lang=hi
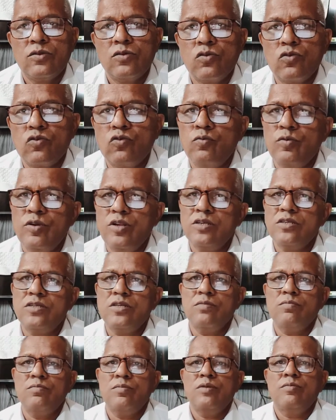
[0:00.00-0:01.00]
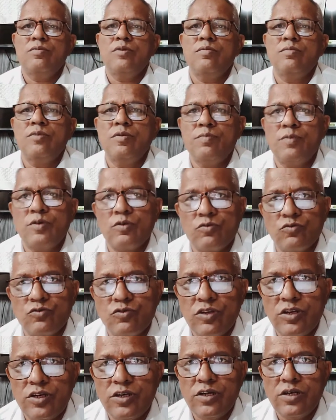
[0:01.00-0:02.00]
तो घूमने से में भी हमने
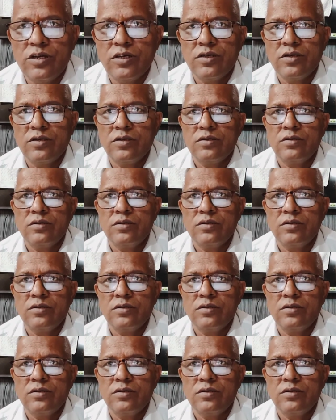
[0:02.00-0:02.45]
प्रिकॉशन लेना है